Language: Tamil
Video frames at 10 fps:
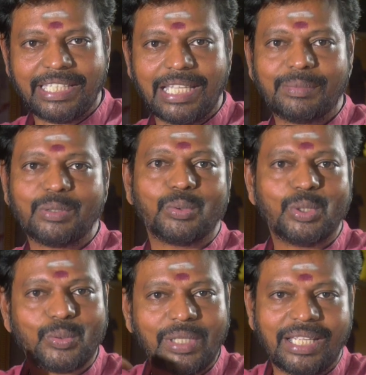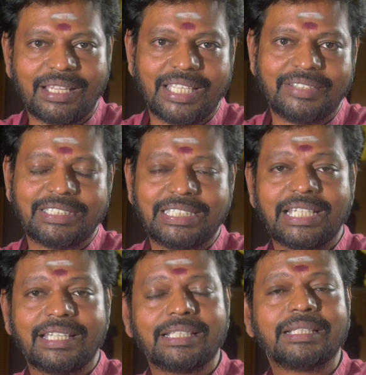வைக்காமல் உள்ளுக்குள்ளேயே காய வச்சு
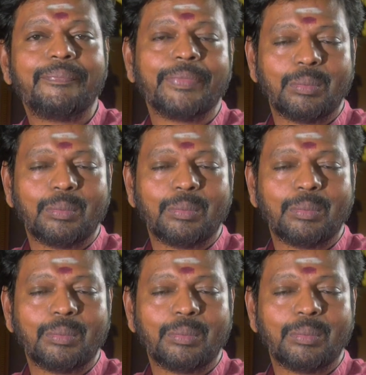அதை